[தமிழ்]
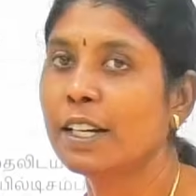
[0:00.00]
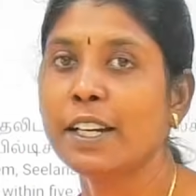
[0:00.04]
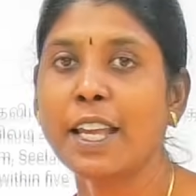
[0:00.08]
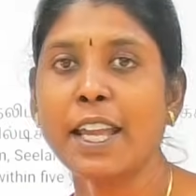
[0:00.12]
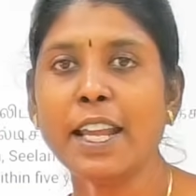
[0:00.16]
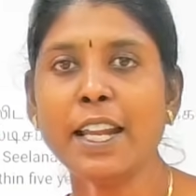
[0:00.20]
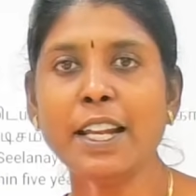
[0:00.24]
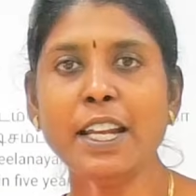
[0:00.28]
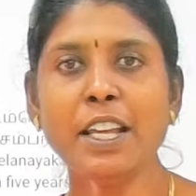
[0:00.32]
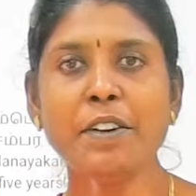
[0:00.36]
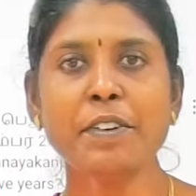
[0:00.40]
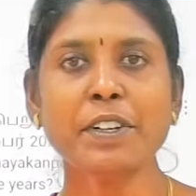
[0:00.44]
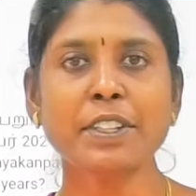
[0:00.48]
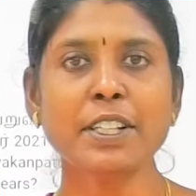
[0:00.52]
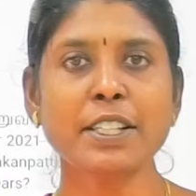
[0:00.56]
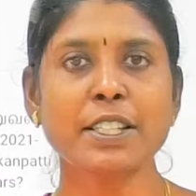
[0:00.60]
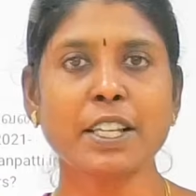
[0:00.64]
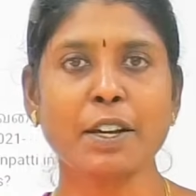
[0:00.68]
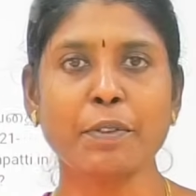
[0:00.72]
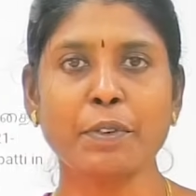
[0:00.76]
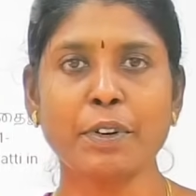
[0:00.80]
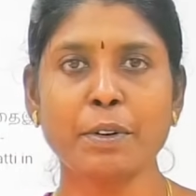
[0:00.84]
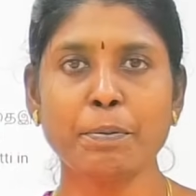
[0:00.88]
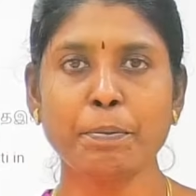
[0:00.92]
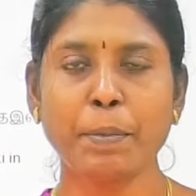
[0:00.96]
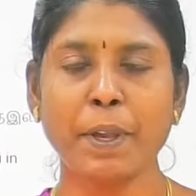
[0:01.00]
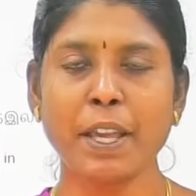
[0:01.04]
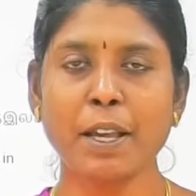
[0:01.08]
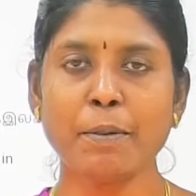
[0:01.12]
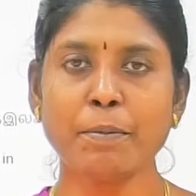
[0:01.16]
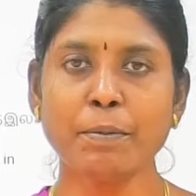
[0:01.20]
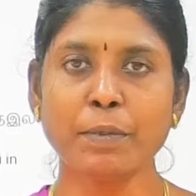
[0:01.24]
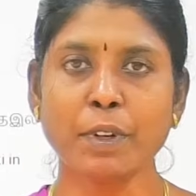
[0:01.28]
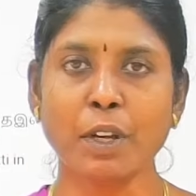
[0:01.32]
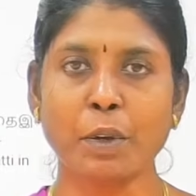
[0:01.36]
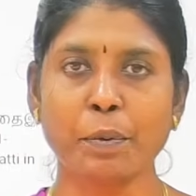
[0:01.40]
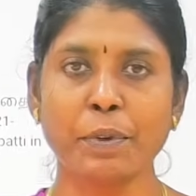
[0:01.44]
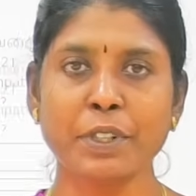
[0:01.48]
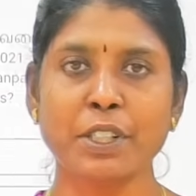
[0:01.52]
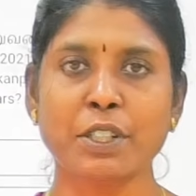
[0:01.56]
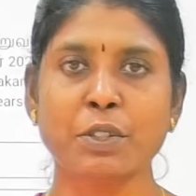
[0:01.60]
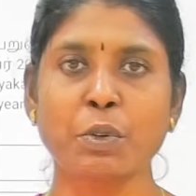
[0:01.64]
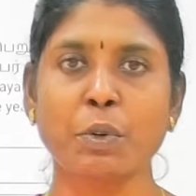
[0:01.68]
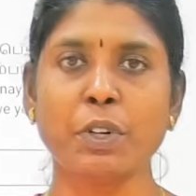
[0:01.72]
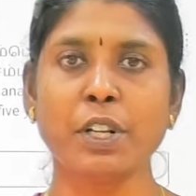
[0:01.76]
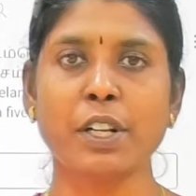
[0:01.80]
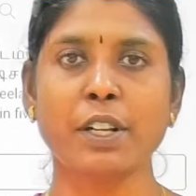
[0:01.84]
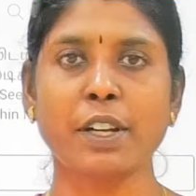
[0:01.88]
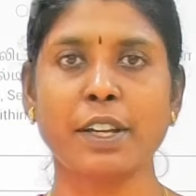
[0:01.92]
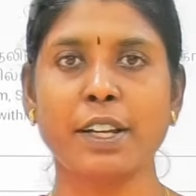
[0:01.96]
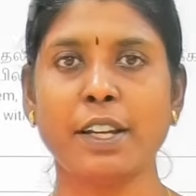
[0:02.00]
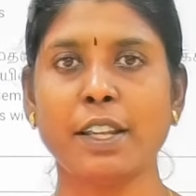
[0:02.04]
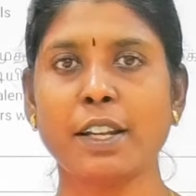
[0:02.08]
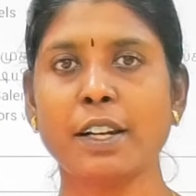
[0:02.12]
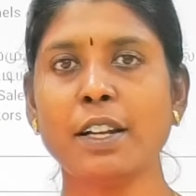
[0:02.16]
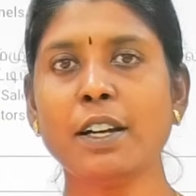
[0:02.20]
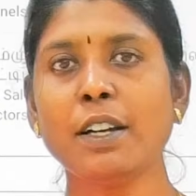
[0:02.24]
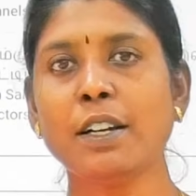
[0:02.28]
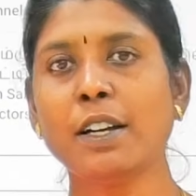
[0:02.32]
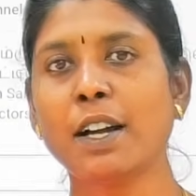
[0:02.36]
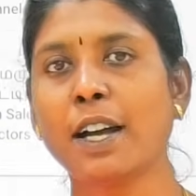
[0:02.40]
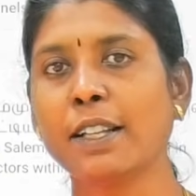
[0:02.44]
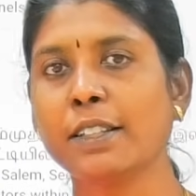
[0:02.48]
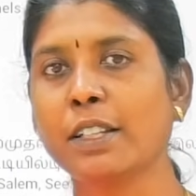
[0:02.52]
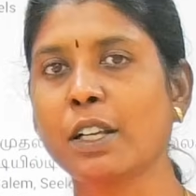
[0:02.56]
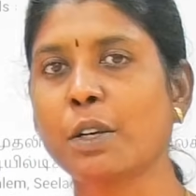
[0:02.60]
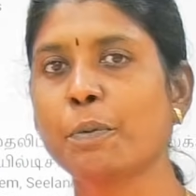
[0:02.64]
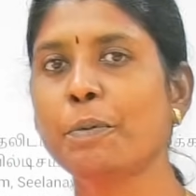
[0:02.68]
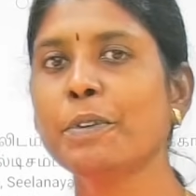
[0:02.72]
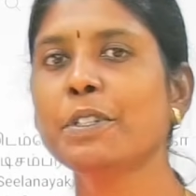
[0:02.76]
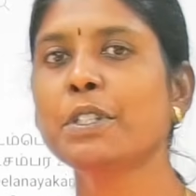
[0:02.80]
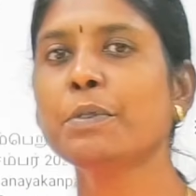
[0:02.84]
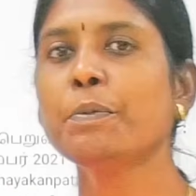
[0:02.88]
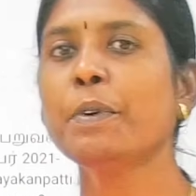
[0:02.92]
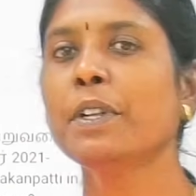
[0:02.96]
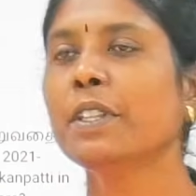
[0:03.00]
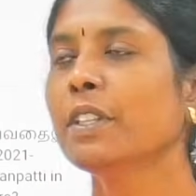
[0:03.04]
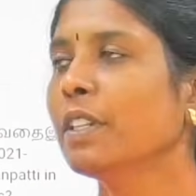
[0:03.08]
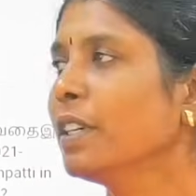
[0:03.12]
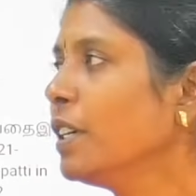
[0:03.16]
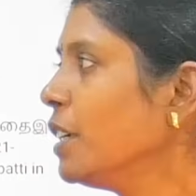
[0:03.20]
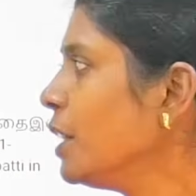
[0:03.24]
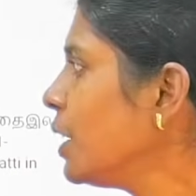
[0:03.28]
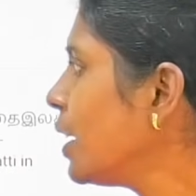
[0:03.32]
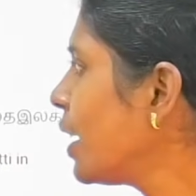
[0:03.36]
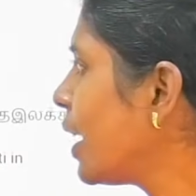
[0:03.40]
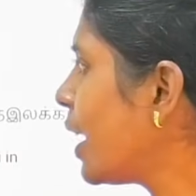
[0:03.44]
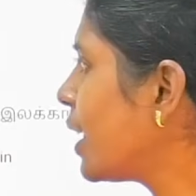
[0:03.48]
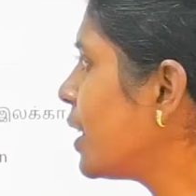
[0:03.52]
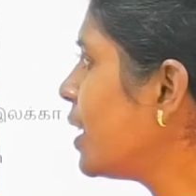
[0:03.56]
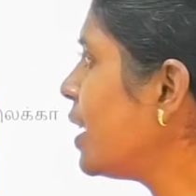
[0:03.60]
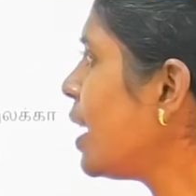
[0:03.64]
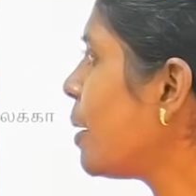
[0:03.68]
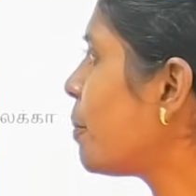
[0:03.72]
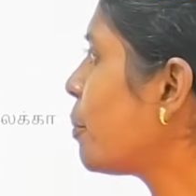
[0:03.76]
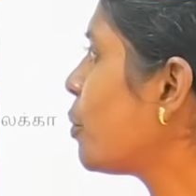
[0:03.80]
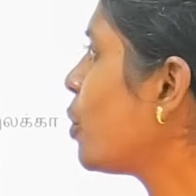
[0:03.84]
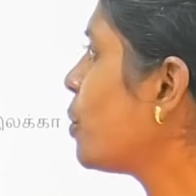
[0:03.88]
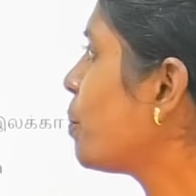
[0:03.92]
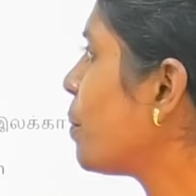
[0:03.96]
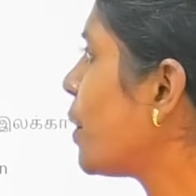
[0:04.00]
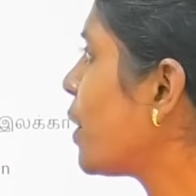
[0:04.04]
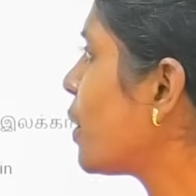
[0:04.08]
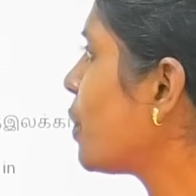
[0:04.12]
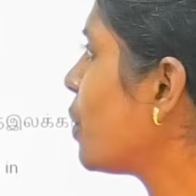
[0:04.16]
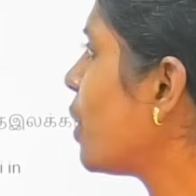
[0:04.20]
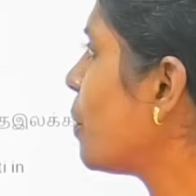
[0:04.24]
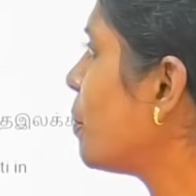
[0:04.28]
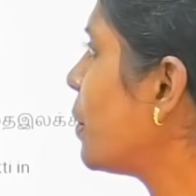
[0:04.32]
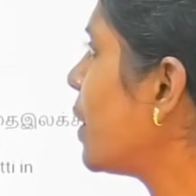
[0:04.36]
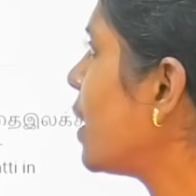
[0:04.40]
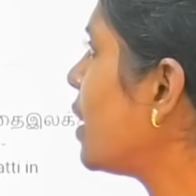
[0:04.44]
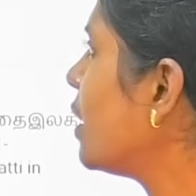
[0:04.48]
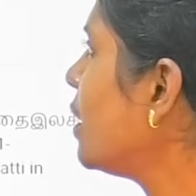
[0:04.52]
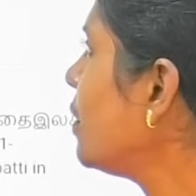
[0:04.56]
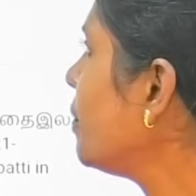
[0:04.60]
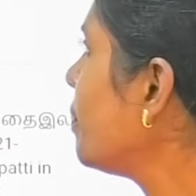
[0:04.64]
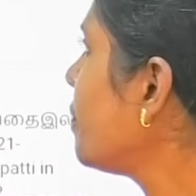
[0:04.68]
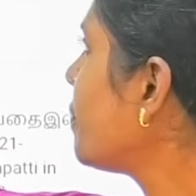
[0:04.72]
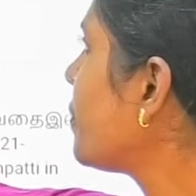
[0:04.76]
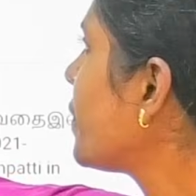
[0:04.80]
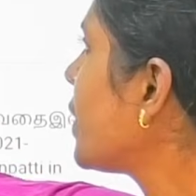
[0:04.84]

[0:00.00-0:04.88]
டெய்லி வந்து செவன் பிஎம் குவிஸ் சொல்லியிருக்கேன் இல்லைங்களா அந்த குவிஸ் வந்து இதுல அப்லோட் பண்ணுறோம் அப்படின்னா